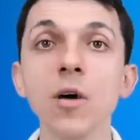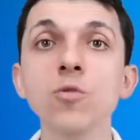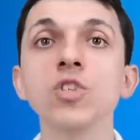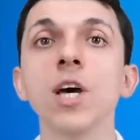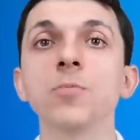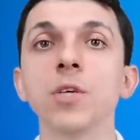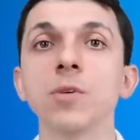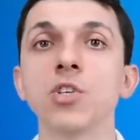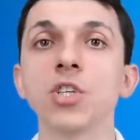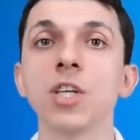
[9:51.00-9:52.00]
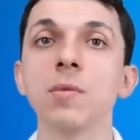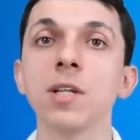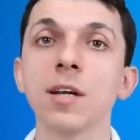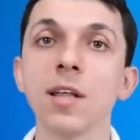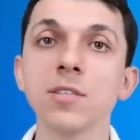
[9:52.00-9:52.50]
daha önce yaptığım
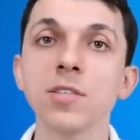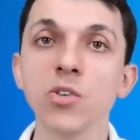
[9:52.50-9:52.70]
açıklamalardan,